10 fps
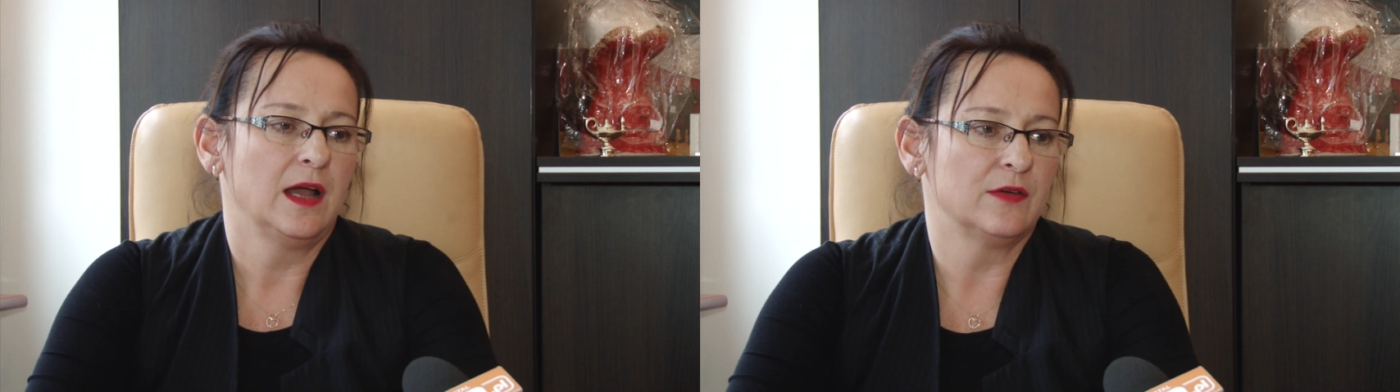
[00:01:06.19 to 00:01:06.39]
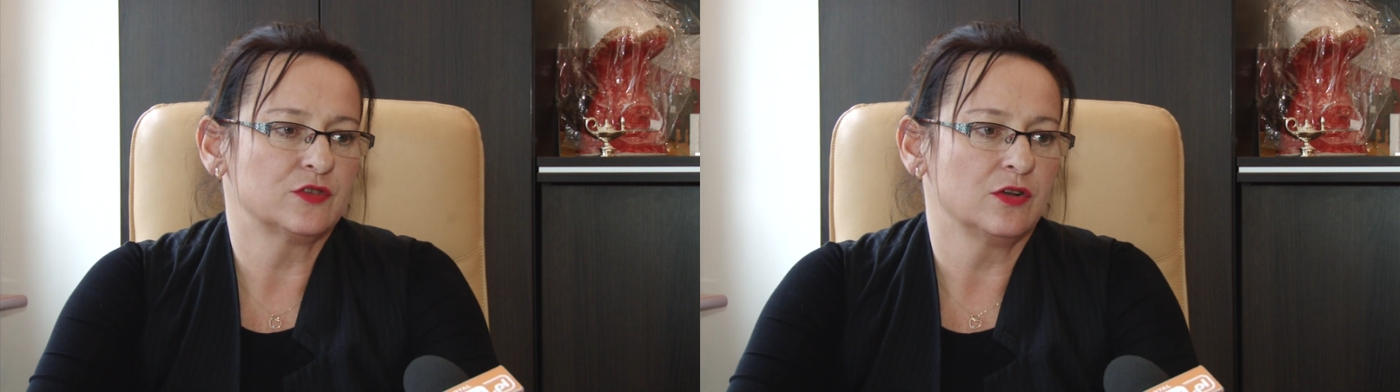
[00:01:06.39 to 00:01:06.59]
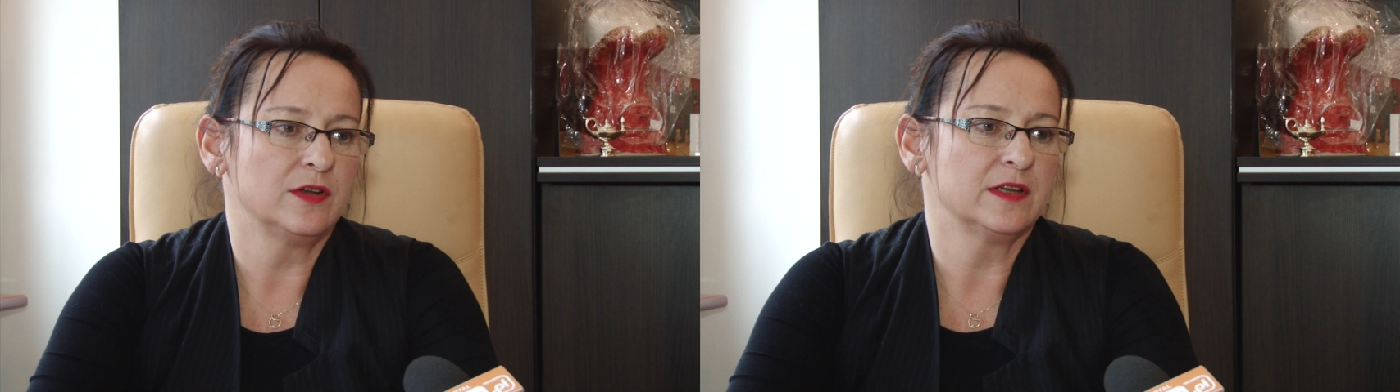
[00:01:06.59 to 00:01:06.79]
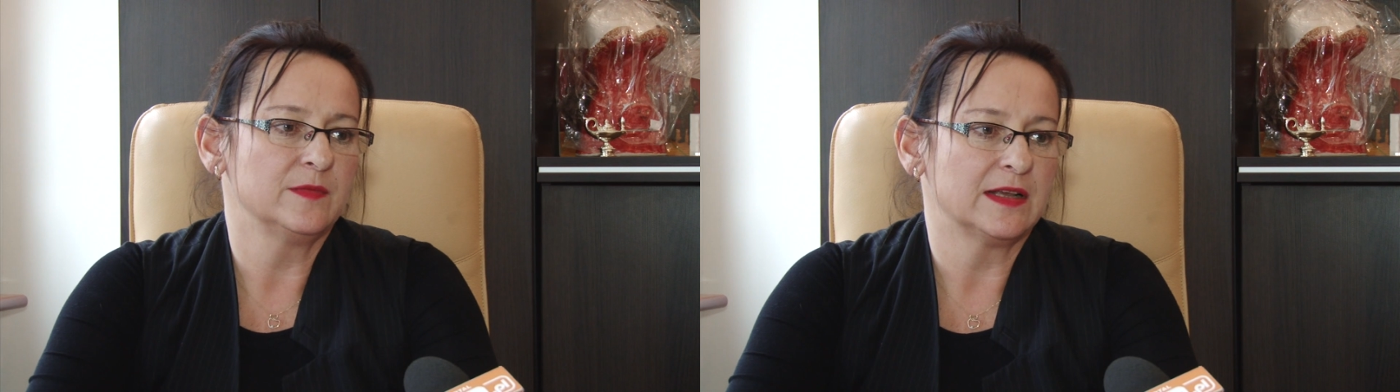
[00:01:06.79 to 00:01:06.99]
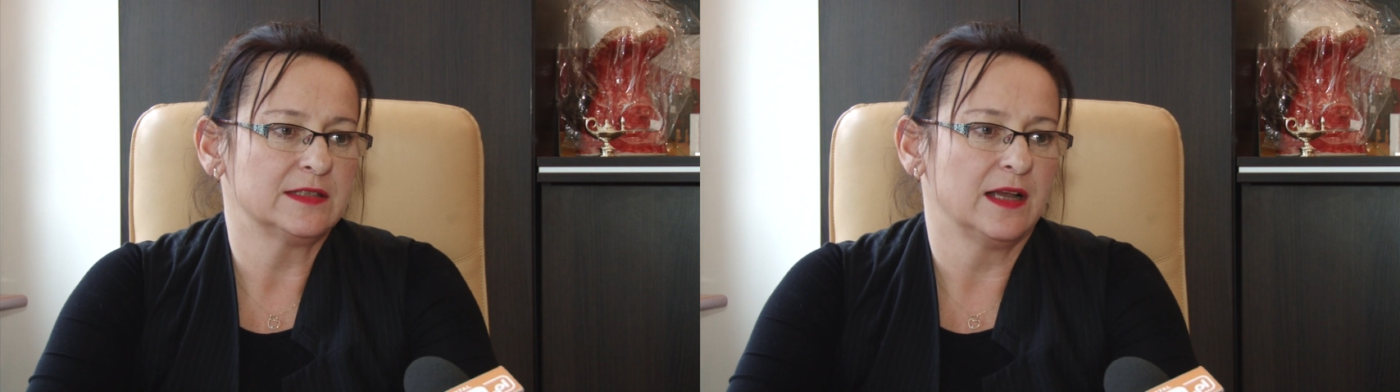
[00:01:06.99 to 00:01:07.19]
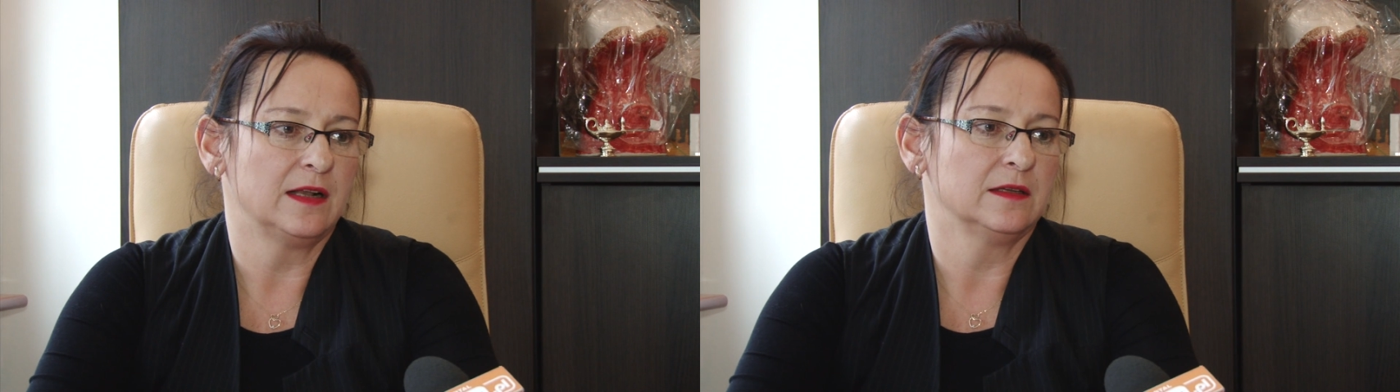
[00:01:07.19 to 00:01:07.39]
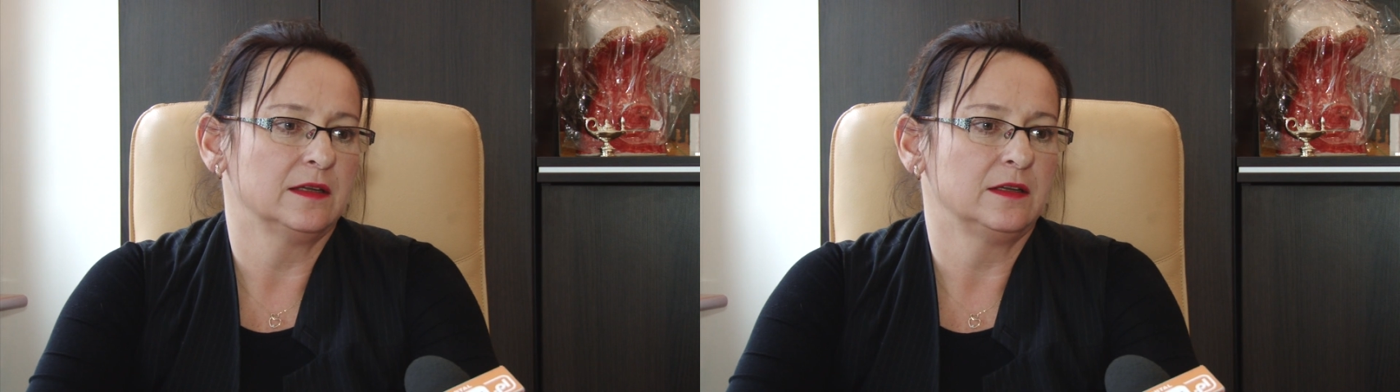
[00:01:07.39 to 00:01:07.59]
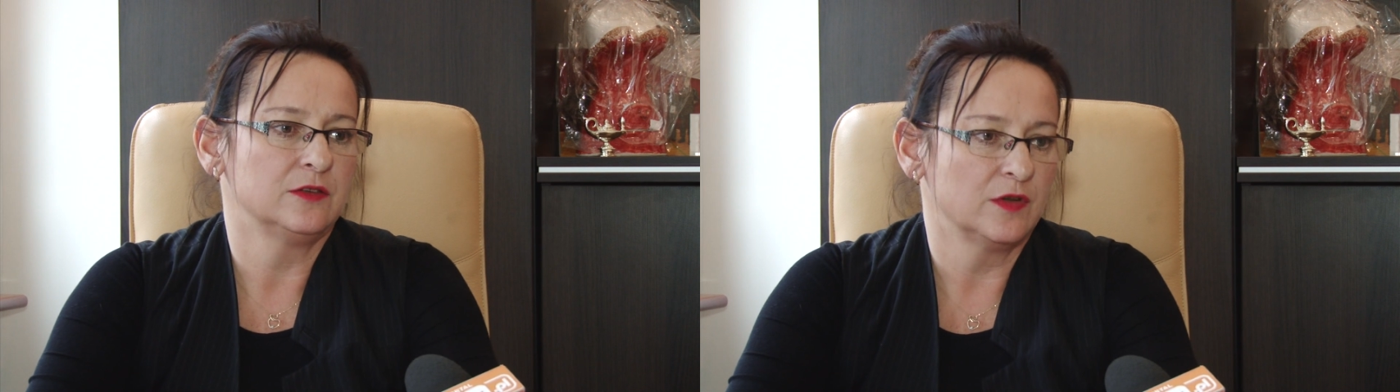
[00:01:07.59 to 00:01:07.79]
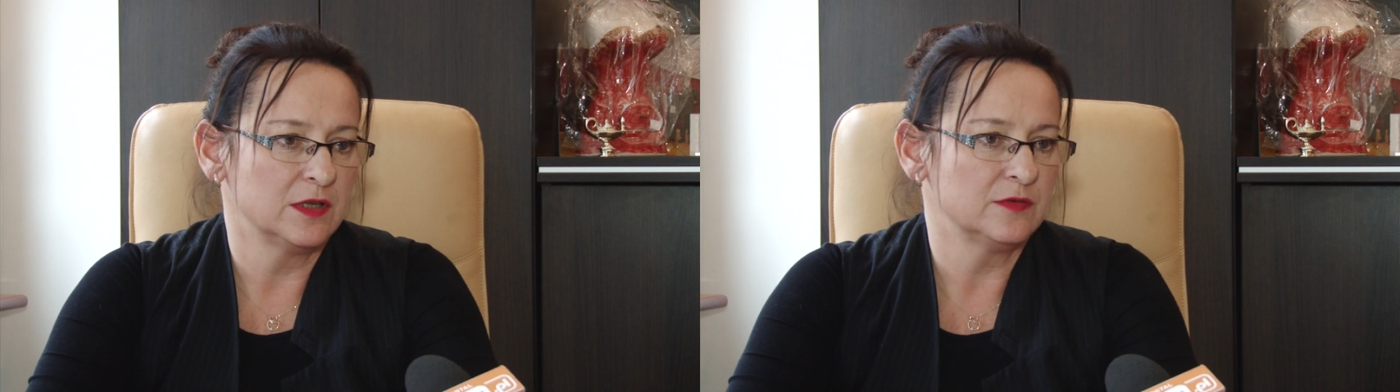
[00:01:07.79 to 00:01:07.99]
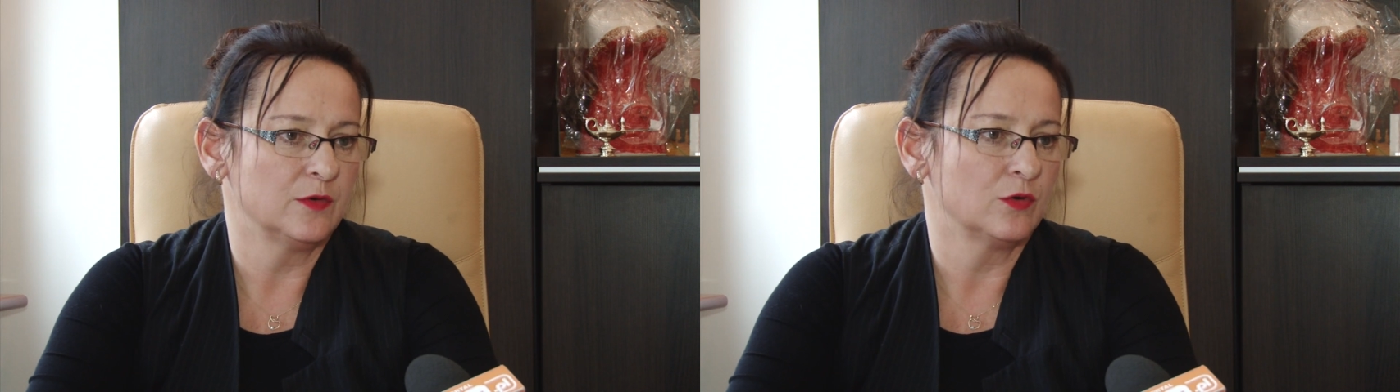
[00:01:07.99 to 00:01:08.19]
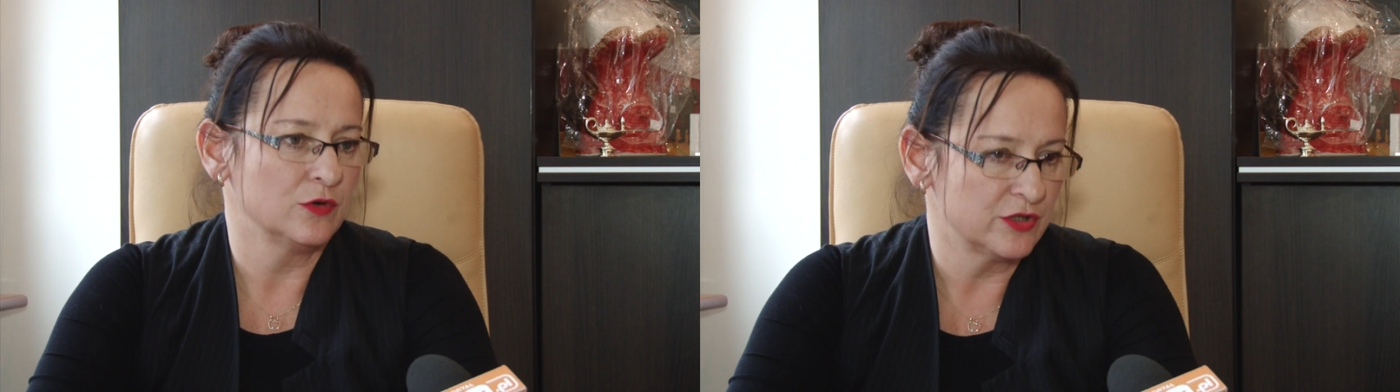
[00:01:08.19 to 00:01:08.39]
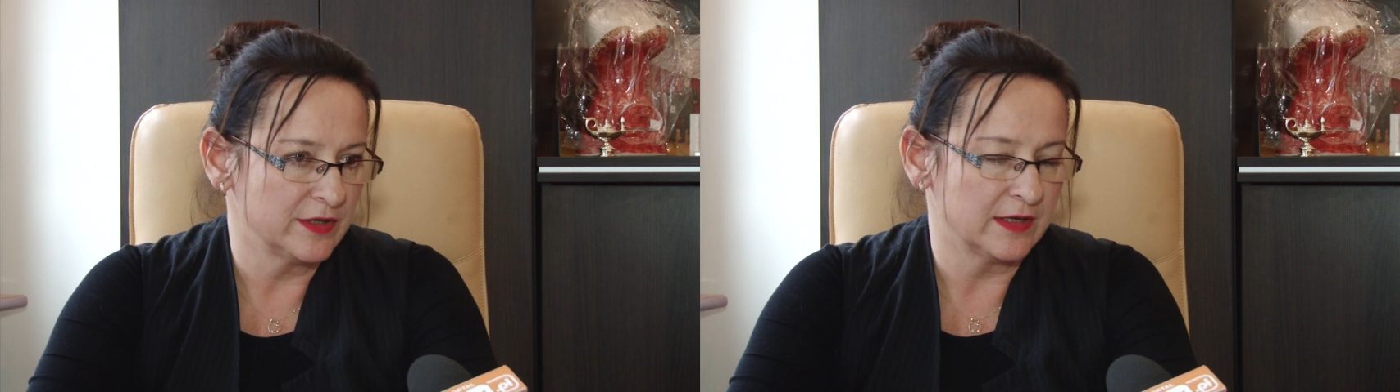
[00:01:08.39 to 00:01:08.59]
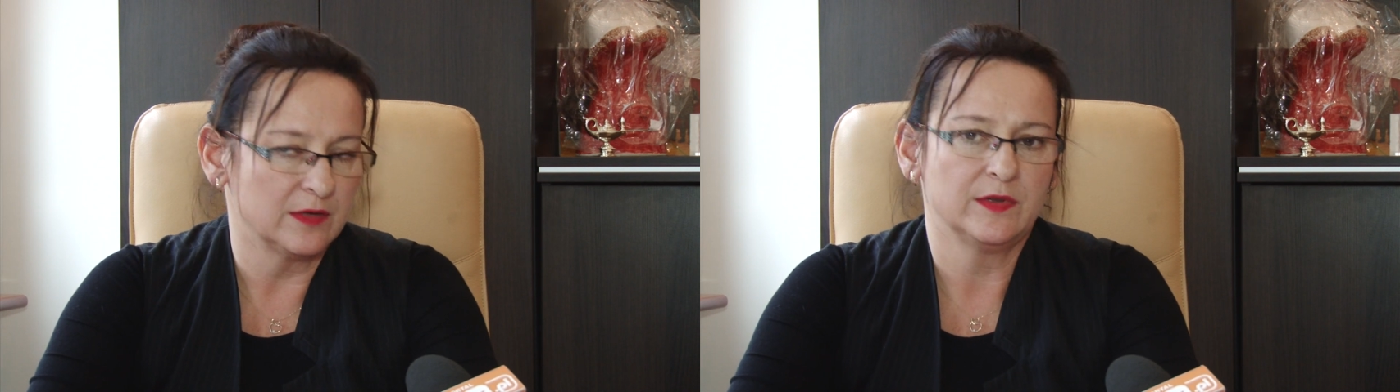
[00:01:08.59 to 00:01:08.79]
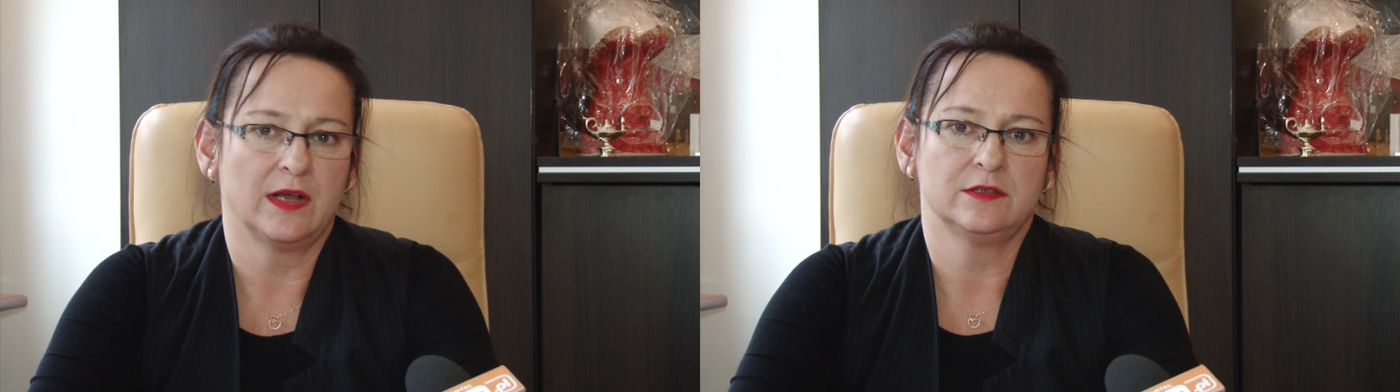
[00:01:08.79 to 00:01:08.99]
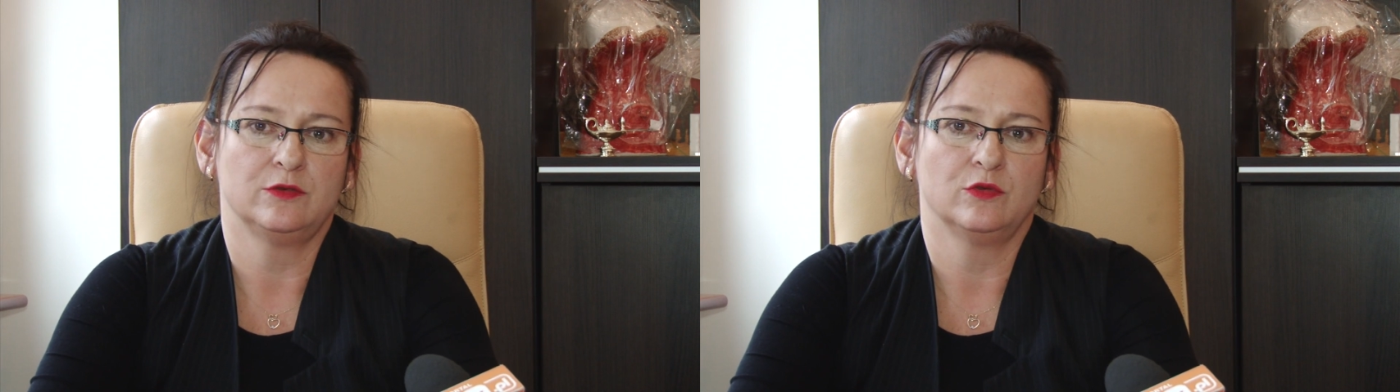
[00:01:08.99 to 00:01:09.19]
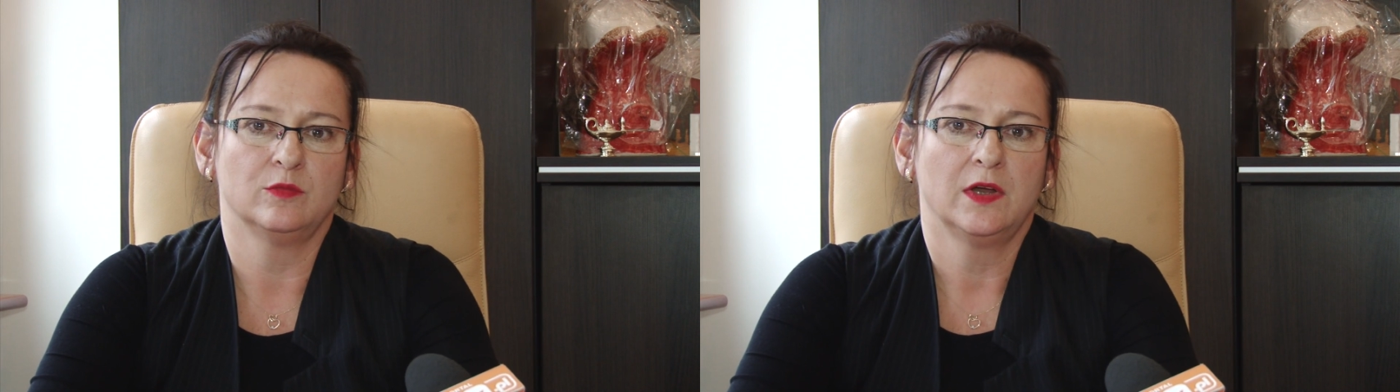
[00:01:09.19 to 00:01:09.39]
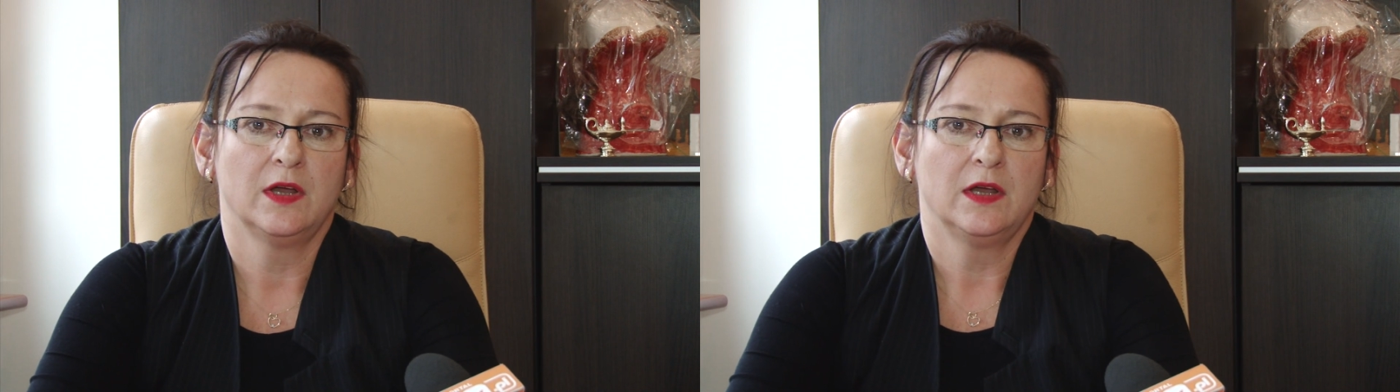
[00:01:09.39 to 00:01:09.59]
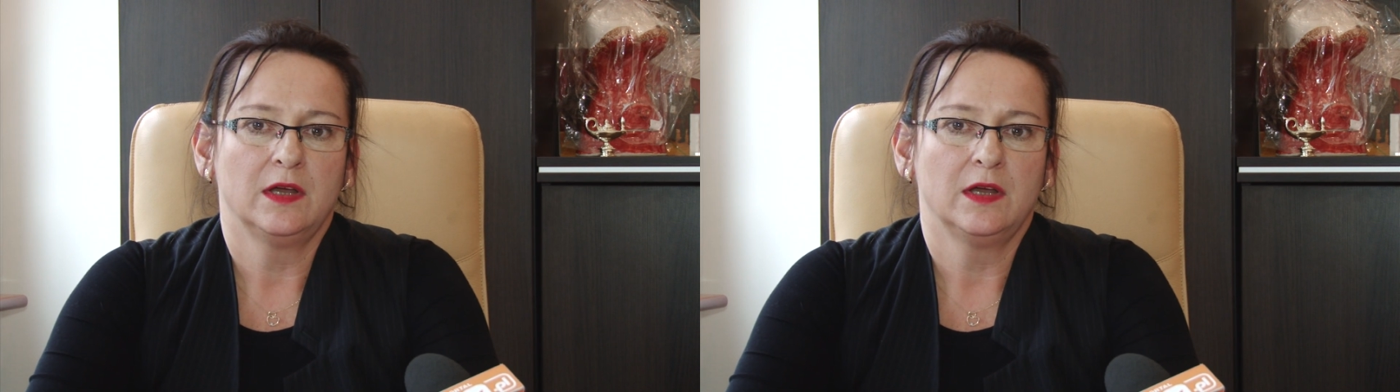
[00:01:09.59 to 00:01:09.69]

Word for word: a w szkole gimnazjalnej świadectwo ukończenia gimnazjum